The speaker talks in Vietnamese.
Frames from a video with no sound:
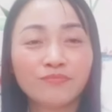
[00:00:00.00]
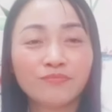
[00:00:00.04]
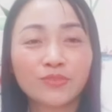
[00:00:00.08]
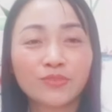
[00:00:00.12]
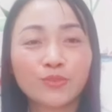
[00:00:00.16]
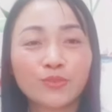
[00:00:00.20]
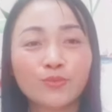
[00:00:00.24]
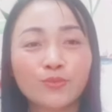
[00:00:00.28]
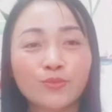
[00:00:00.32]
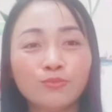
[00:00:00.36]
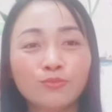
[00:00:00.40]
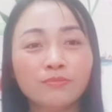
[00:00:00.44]

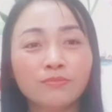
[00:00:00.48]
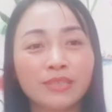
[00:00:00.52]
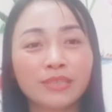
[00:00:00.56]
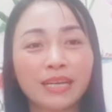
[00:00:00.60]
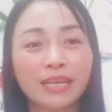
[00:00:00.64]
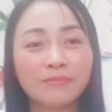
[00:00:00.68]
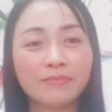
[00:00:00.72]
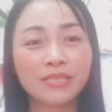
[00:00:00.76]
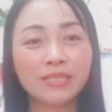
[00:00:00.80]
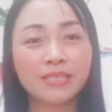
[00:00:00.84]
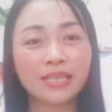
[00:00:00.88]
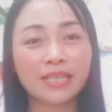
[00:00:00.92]
cùng
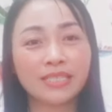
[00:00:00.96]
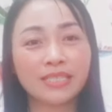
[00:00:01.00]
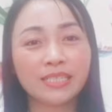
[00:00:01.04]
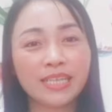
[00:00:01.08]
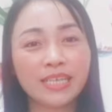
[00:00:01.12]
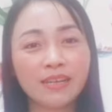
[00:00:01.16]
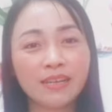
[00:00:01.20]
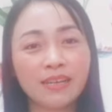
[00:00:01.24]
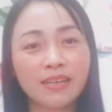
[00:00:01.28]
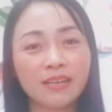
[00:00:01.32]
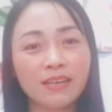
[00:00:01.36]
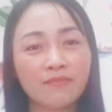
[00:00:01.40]
cảm
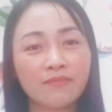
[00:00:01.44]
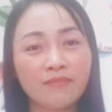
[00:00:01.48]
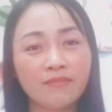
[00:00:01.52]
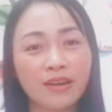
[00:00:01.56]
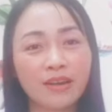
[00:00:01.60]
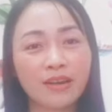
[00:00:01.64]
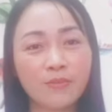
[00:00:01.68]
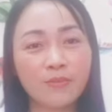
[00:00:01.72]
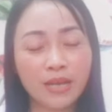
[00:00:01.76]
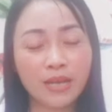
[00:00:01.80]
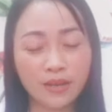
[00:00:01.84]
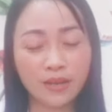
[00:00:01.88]
nhận nhé
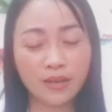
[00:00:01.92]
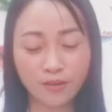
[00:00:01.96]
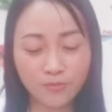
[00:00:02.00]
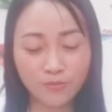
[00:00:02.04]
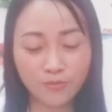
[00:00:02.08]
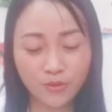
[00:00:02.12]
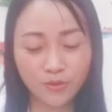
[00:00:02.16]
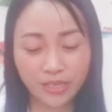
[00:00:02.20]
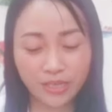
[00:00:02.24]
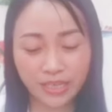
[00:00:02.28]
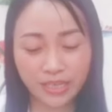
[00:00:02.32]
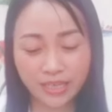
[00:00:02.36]
và huệ
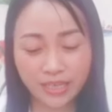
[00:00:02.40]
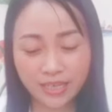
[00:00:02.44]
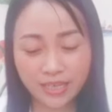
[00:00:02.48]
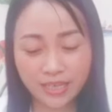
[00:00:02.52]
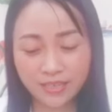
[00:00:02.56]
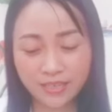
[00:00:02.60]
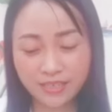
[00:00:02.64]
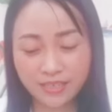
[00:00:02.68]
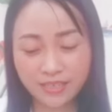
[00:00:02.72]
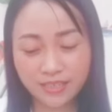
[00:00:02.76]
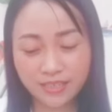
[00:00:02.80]
có một cái